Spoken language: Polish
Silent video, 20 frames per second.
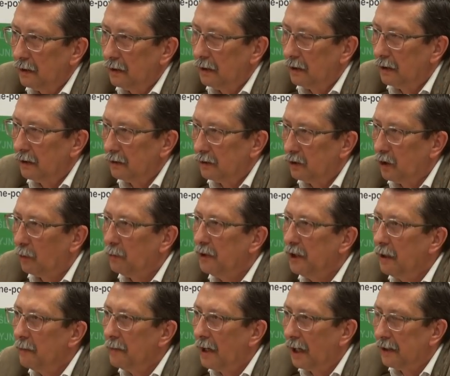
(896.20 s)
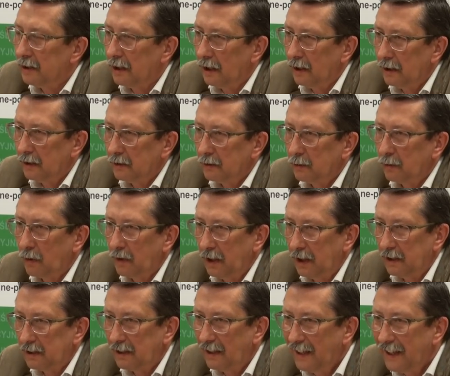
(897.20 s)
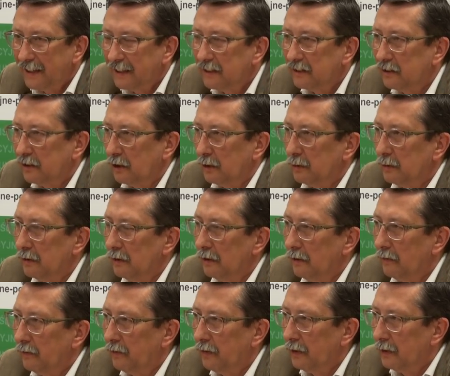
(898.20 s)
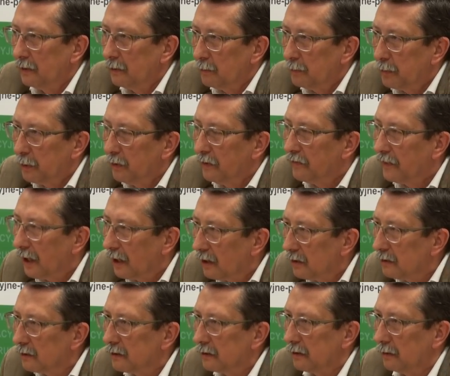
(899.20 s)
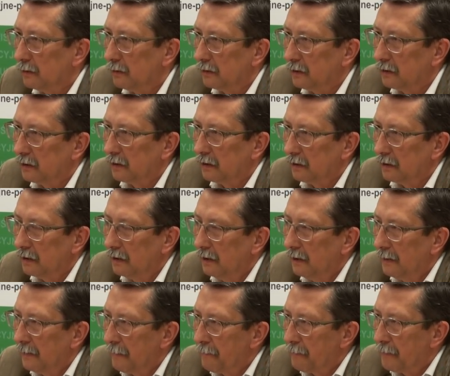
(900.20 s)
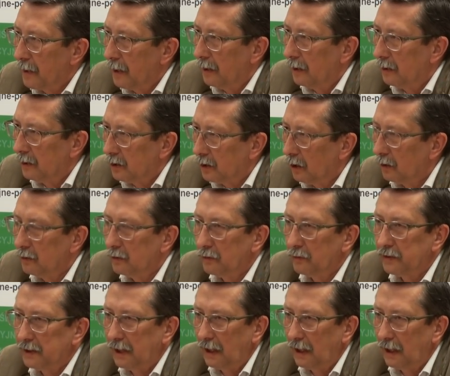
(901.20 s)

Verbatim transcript: e, domniemania, które jest lekcją wypływającą z e, rządów